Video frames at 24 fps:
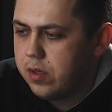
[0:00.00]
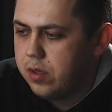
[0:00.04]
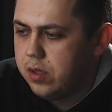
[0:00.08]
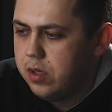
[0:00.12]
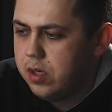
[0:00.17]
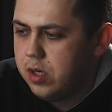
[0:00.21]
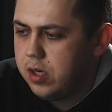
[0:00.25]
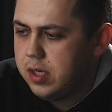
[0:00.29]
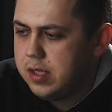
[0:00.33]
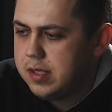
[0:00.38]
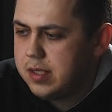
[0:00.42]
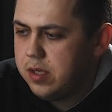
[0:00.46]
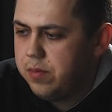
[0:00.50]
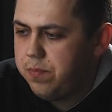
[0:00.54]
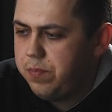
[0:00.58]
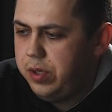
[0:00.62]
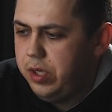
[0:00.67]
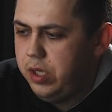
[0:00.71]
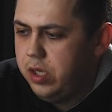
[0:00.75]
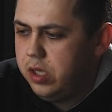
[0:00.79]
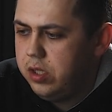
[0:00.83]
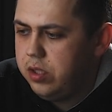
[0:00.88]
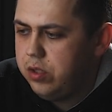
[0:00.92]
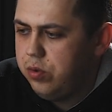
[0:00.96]
гораздо
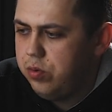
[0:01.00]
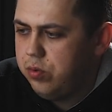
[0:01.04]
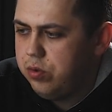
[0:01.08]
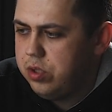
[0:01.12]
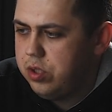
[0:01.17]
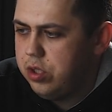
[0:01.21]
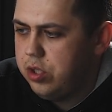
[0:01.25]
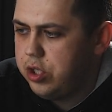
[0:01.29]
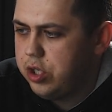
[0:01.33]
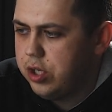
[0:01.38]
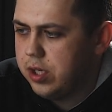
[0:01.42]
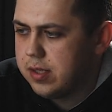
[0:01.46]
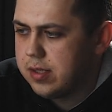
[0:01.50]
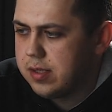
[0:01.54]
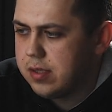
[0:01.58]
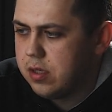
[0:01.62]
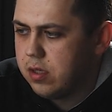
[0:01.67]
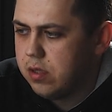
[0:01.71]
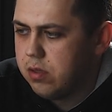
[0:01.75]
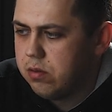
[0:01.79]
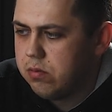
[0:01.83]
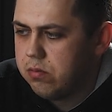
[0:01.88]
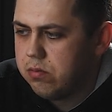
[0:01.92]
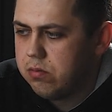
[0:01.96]
приятнее он сейчас
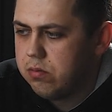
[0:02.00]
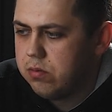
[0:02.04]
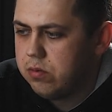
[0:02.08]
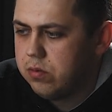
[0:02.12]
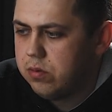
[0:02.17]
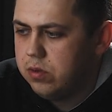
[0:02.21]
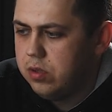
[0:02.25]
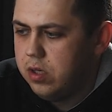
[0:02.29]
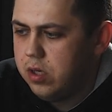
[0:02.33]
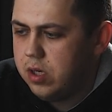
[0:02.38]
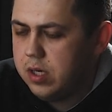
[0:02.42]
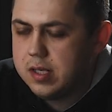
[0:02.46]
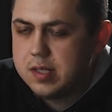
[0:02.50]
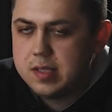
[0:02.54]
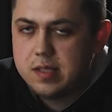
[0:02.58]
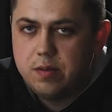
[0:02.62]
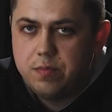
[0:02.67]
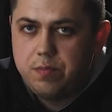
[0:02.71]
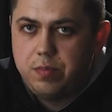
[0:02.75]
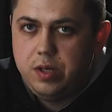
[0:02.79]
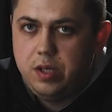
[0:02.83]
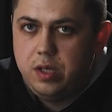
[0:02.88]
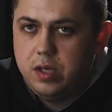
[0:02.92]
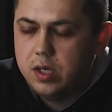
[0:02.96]
стал. Вот
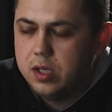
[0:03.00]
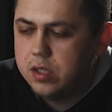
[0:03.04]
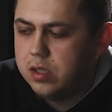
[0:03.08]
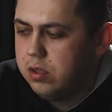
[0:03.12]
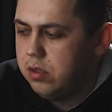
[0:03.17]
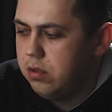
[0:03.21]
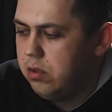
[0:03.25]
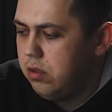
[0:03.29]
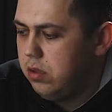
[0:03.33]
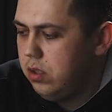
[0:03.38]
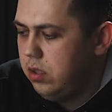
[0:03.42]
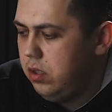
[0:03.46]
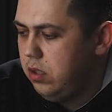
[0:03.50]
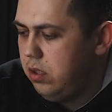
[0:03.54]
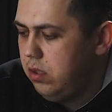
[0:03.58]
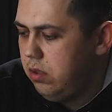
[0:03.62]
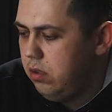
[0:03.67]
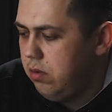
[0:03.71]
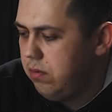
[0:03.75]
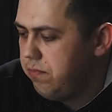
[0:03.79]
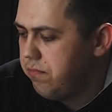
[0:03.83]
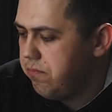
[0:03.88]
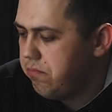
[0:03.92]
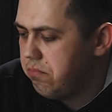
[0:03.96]
гораздо приятнее.
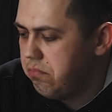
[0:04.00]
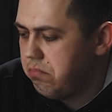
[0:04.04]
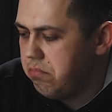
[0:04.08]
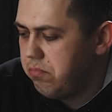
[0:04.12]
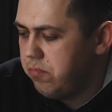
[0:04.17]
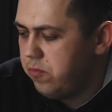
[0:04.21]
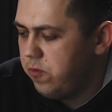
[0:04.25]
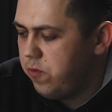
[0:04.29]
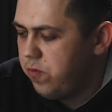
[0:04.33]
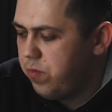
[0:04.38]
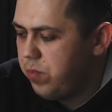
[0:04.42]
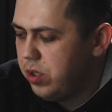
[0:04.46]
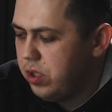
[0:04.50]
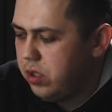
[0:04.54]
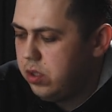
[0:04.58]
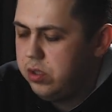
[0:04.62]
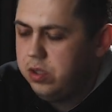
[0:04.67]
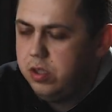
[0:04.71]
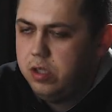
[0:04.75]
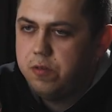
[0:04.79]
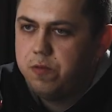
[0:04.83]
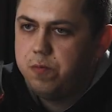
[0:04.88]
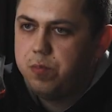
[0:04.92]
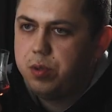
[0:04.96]
И
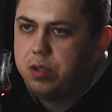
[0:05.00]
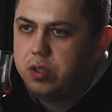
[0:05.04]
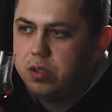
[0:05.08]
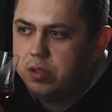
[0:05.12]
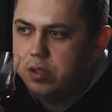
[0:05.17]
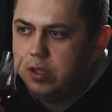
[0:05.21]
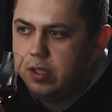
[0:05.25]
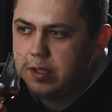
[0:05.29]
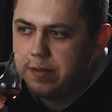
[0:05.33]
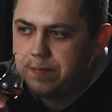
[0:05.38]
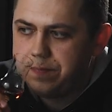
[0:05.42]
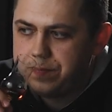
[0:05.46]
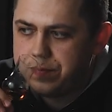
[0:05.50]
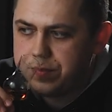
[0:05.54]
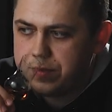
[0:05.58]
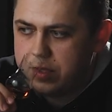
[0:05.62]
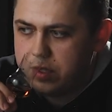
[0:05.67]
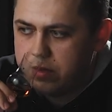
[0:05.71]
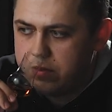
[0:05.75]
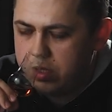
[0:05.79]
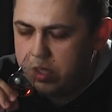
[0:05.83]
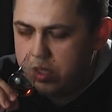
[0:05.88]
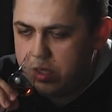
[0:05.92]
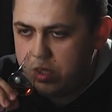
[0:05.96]
вполне-вполне.
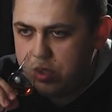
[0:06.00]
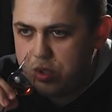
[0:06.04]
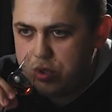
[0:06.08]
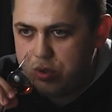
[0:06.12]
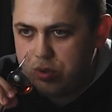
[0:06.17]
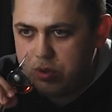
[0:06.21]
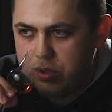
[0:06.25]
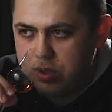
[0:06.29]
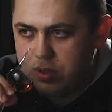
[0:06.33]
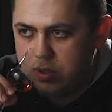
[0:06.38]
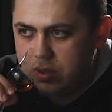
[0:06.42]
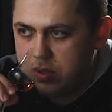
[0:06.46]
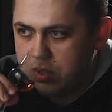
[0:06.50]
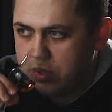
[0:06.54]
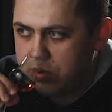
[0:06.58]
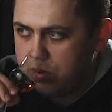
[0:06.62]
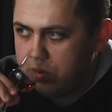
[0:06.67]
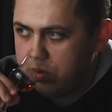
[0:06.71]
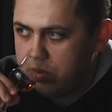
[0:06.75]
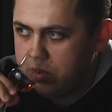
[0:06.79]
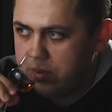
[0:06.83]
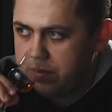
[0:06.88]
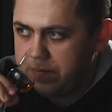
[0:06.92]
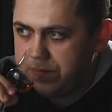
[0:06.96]
Давайте еще один
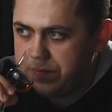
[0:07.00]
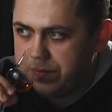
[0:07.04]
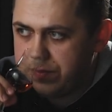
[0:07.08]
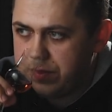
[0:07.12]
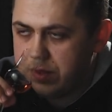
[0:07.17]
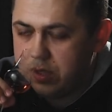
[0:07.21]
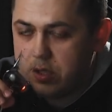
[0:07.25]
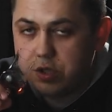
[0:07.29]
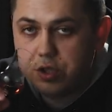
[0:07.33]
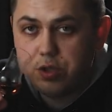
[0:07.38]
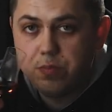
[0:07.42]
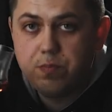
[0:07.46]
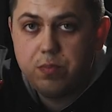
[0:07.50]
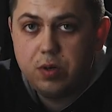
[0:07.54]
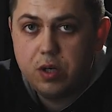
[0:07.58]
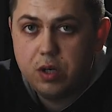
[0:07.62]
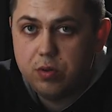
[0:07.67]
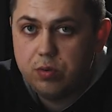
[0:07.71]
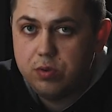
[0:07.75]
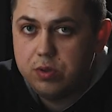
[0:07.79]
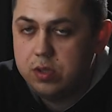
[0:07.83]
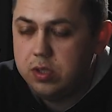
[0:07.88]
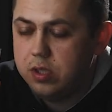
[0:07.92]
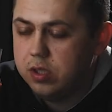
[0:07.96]
глоток. Даже
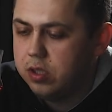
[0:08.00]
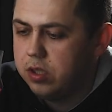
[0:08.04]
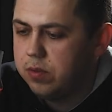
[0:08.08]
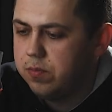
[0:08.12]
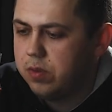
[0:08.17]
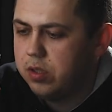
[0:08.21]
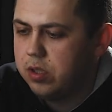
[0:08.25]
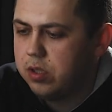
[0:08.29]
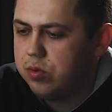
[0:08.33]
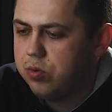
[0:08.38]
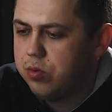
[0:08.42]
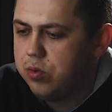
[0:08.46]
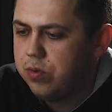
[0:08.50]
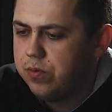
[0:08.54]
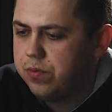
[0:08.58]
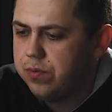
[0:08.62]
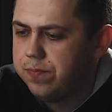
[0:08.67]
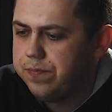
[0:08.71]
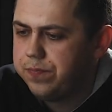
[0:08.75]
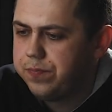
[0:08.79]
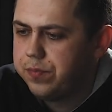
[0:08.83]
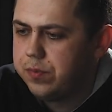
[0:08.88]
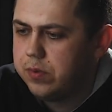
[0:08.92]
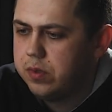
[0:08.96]
пару сделаем глотков.
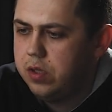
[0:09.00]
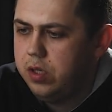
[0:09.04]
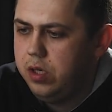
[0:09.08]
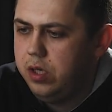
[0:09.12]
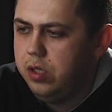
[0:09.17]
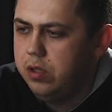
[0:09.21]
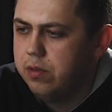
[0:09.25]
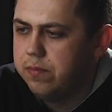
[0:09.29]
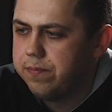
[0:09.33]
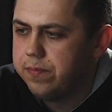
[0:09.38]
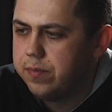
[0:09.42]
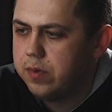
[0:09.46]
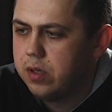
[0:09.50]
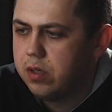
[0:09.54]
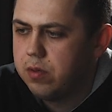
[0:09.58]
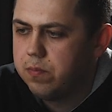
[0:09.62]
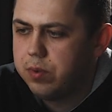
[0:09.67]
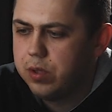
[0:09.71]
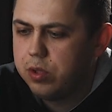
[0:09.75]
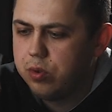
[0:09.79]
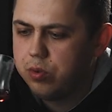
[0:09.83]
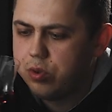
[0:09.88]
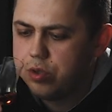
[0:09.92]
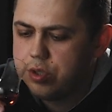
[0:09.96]
Три, как
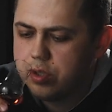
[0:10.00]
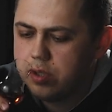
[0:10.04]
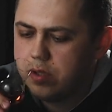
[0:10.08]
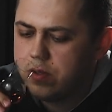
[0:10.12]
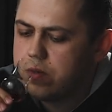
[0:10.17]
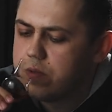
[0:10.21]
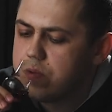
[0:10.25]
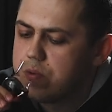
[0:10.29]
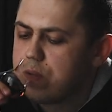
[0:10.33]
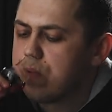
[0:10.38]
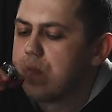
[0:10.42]
положено.